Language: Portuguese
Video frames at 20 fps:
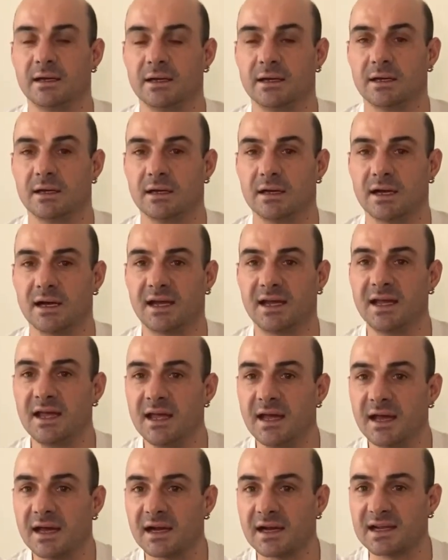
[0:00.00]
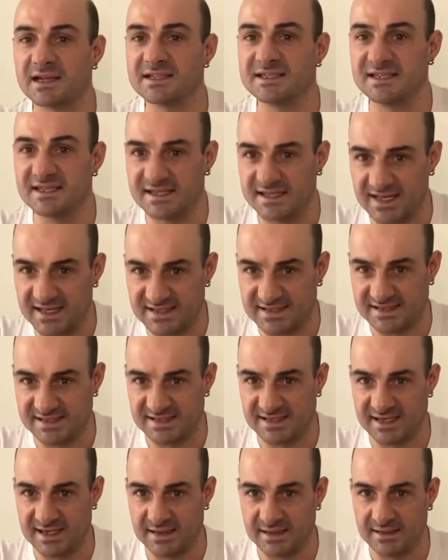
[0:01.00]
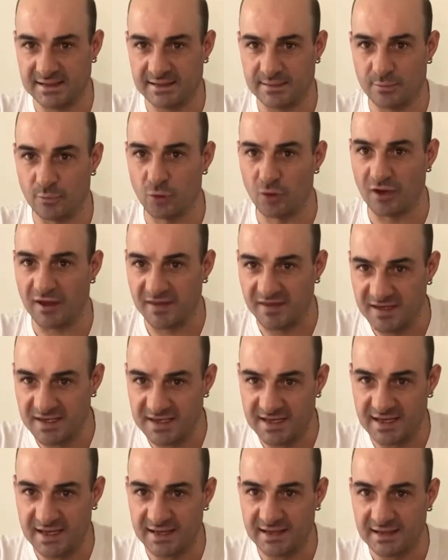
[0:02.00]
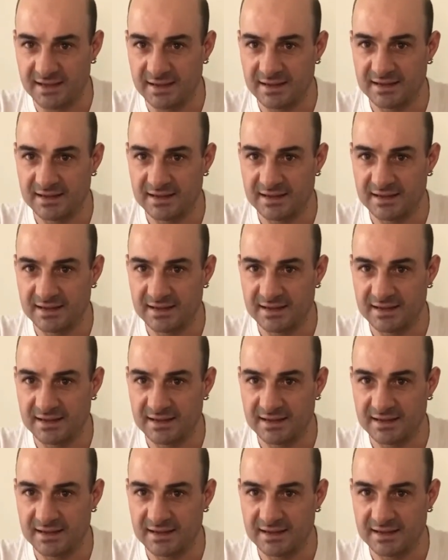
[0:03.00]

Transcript: aqui residência, moradia,